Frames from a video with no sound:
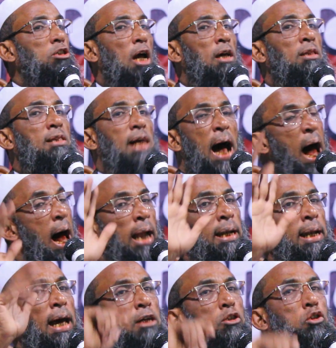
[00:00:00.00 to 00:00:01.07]

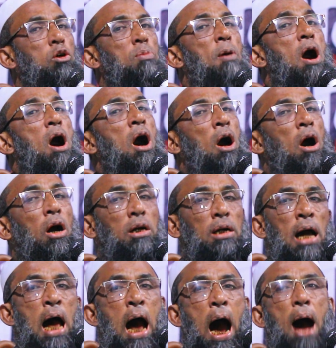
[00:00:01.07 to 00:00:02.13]
সুসন্তান এক যুবক
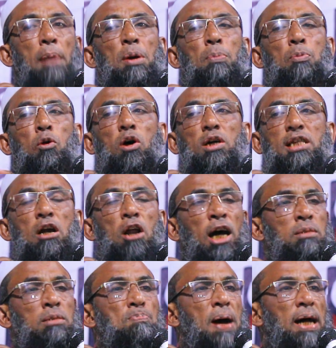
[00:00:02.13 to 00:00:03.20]
আমি বুড়োদের
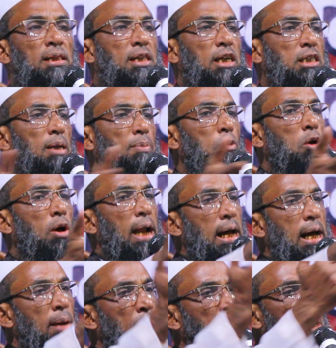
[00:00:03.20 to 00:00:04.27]
আজ বাদ দিছি
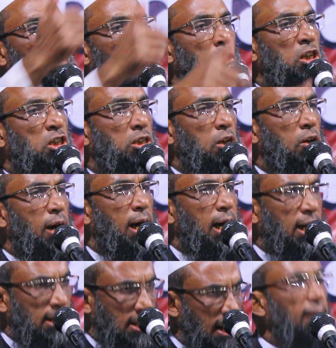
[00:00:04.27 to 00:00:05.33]
বুড়োরা এমনি মনীষী
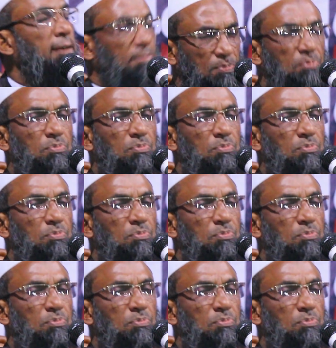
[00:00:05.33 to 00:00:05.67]
হয়ে গেছে